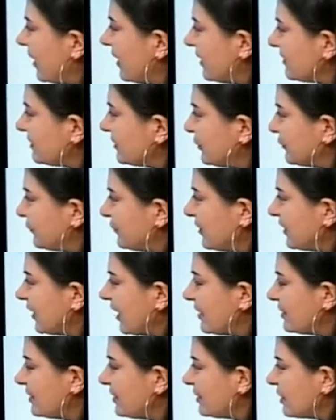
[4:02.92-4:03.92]
على التي في
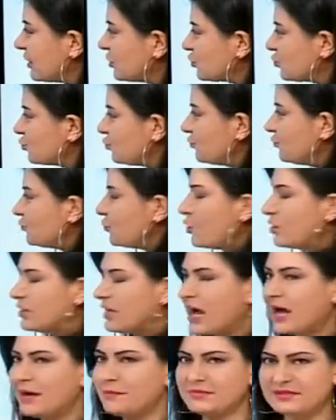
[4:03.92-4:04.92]
خلينا نشوف
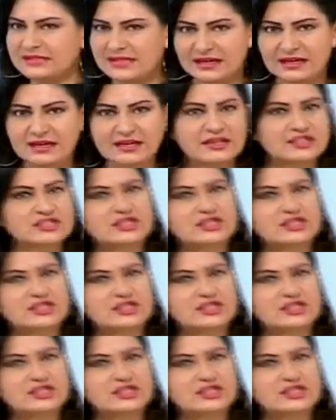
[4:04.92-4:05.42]
وهون حاب اذكر